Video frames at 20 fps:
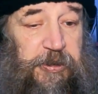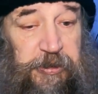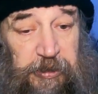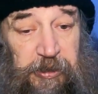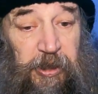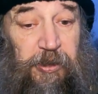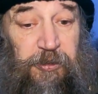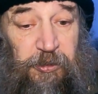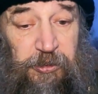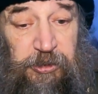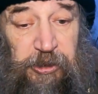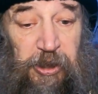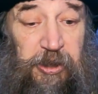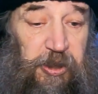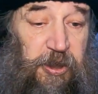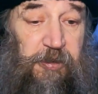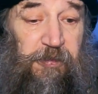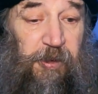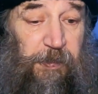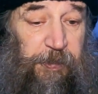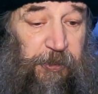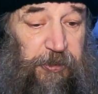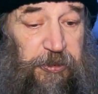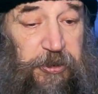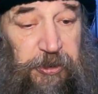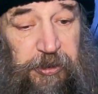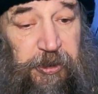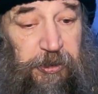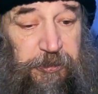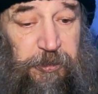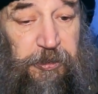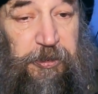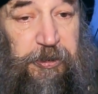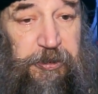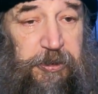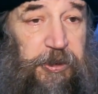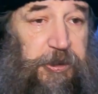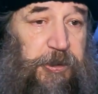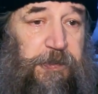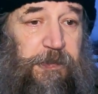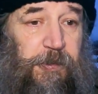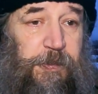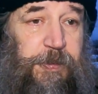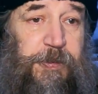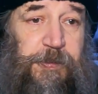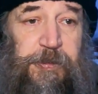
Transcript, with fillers: Задают такие вопросы, которые человек, в